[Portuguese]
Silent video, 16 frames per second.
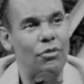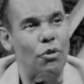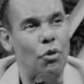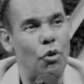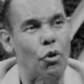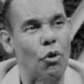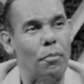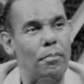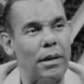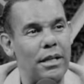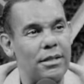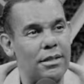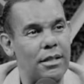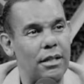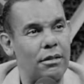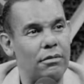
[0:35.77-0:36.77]
vergonha.
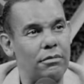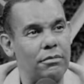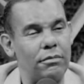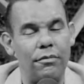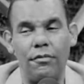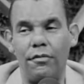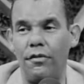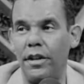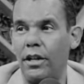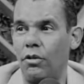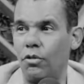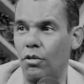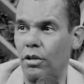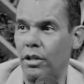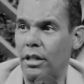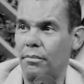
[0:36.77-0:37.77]
opressão,
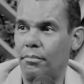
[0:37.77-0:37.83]
vergonha.